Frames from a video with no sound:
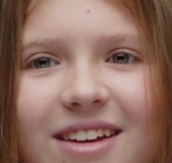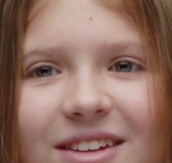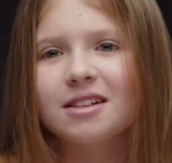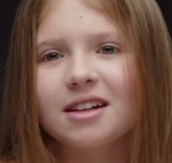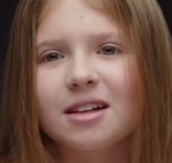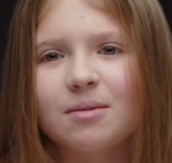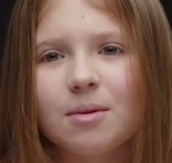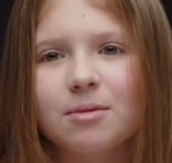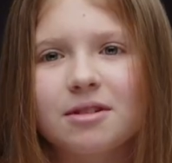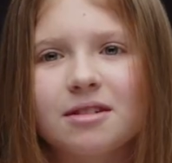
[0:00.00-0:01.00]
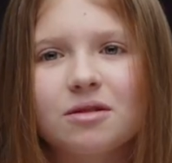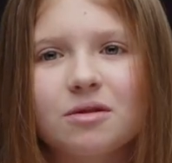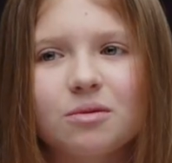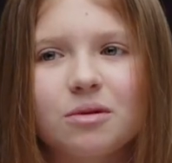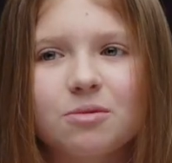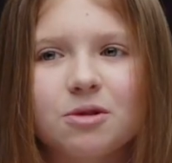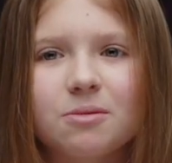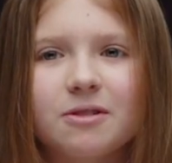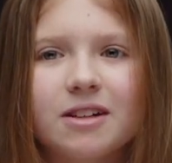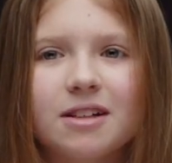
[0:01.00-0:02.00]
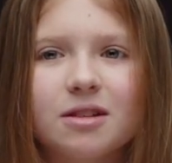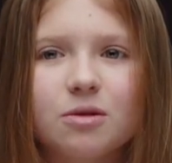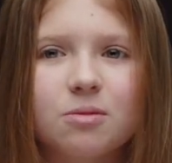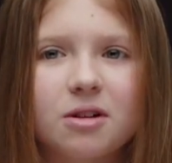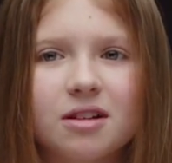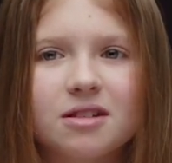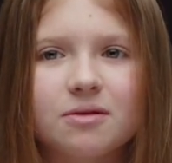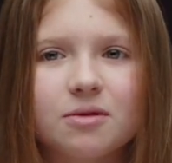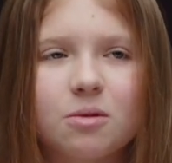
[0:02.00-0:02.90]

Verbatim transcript: И иногда мама, ну, допустим, говорит, ты убралась там в